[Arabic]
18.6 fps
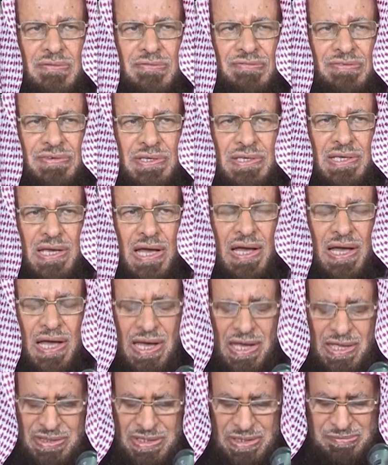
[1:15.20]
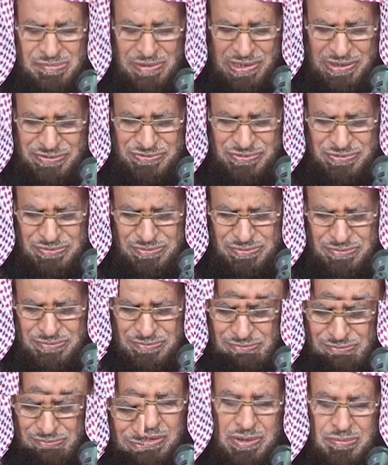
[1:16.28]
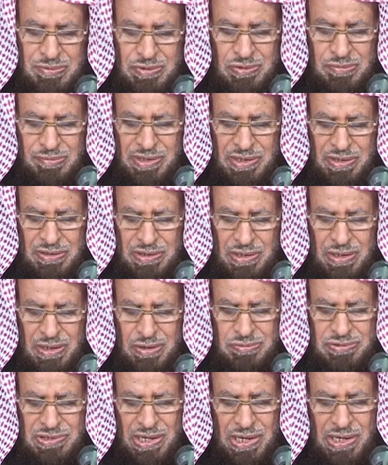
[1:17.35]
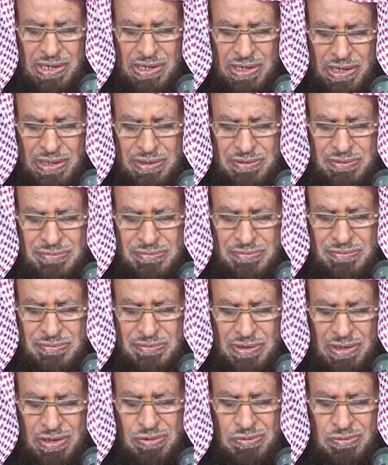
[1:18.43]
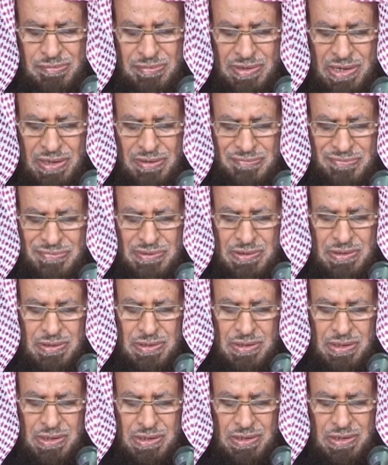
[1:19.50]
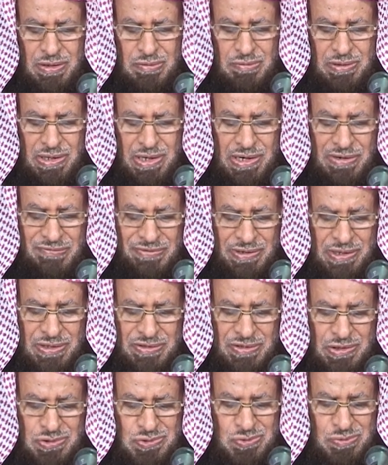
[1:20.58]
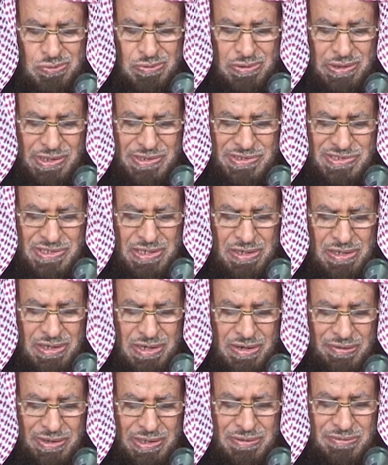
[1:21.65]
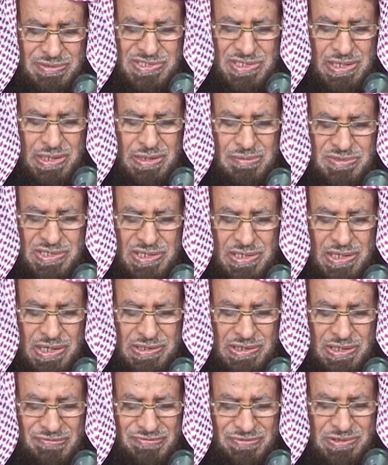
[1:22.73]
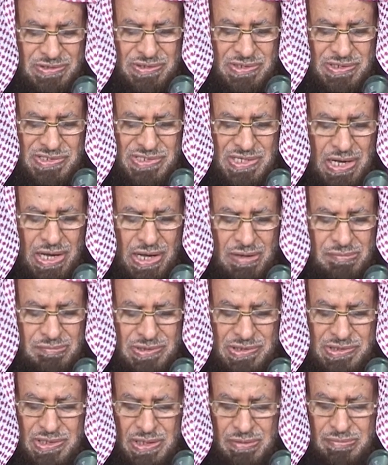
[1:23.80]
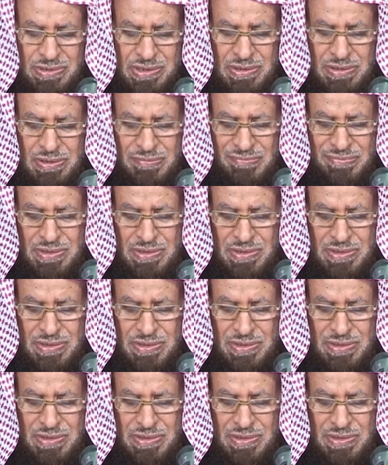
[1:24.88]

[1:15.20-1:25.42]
في هذا البلد عن ابن عمر رضي الله تعالى عنه عنهما انه قال فرض رسول الله صلى الله عليه وسلم زكاة الفطر صاعا من تمر